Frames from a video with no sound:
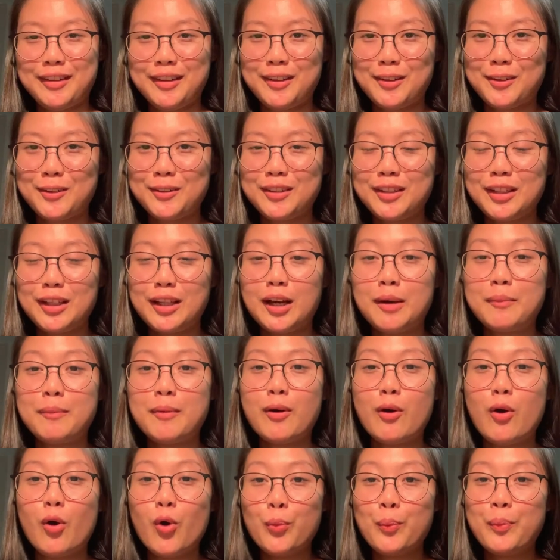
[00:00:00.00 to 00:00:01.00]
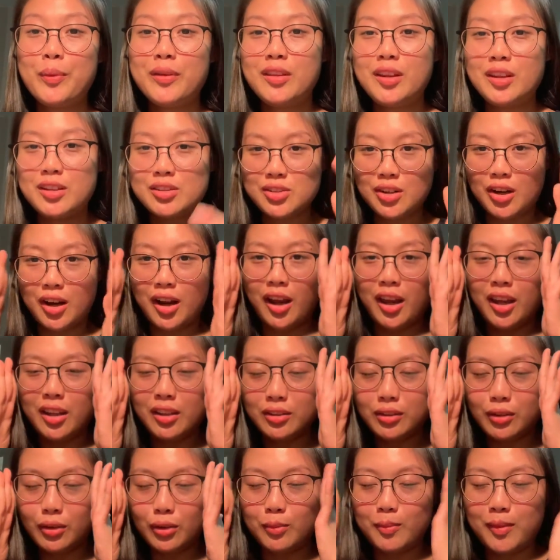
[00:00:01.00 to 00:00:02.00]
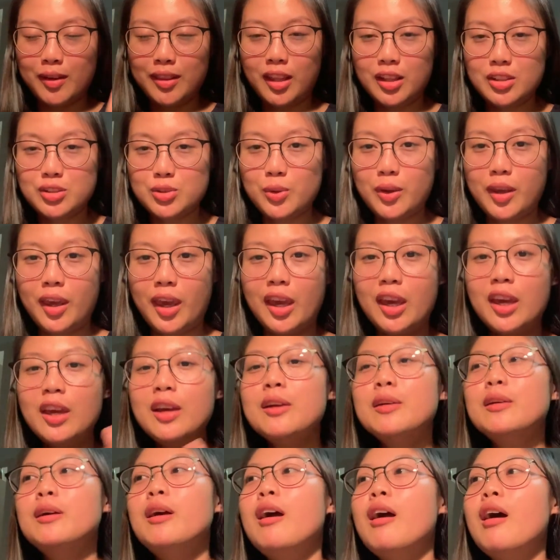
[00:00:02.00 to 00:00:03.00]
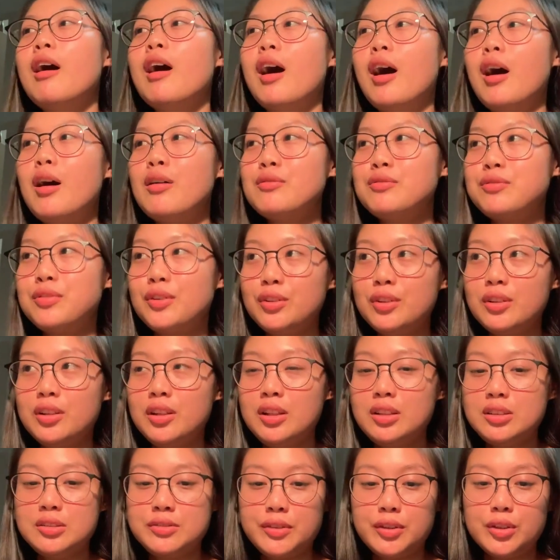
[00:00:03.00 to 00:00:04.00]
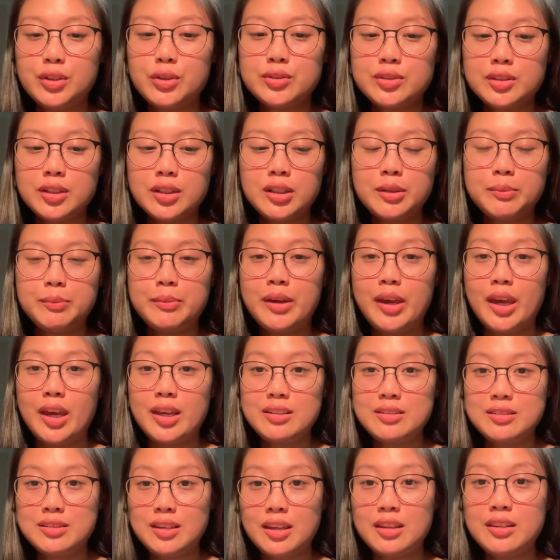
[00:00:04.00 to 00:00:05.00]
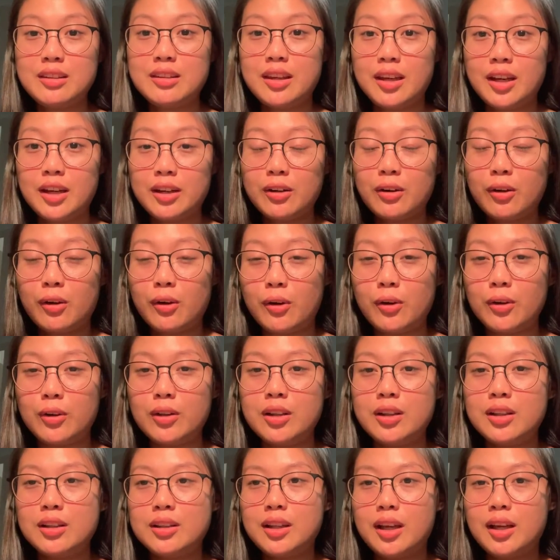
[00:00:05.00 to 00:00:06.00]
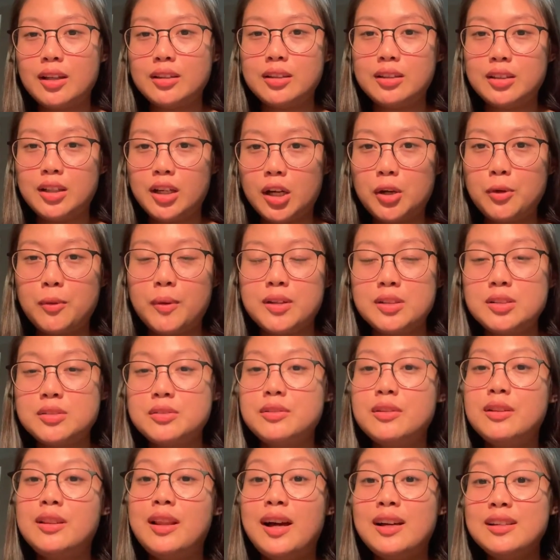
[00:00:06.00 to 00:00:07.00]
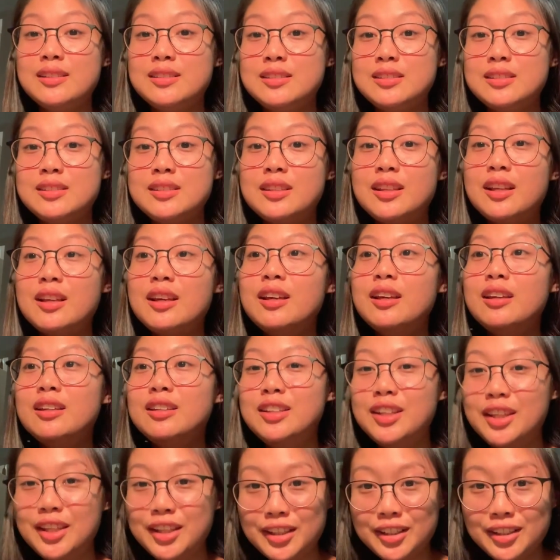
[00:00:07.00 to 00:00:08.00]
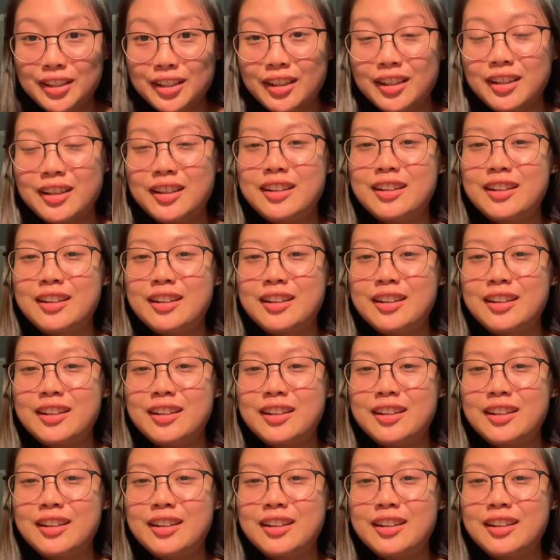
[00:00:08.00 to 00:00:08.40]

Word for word: tagal ko din nakapag-opening siya intro, but that's okay. Um, for today's video is gonna be a skincare haul na na-request last year.